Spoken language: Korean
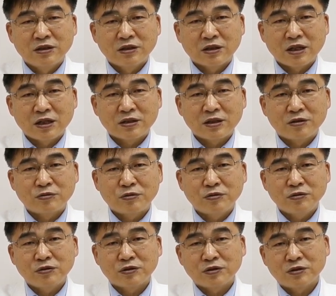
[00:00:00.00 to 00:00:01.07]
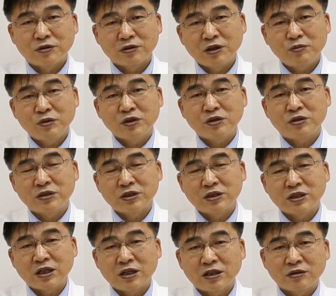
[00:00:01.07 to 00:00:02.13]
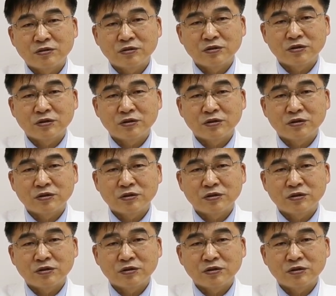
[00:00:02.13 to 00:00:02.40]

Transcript: 대상으로 이제 회복기 혈장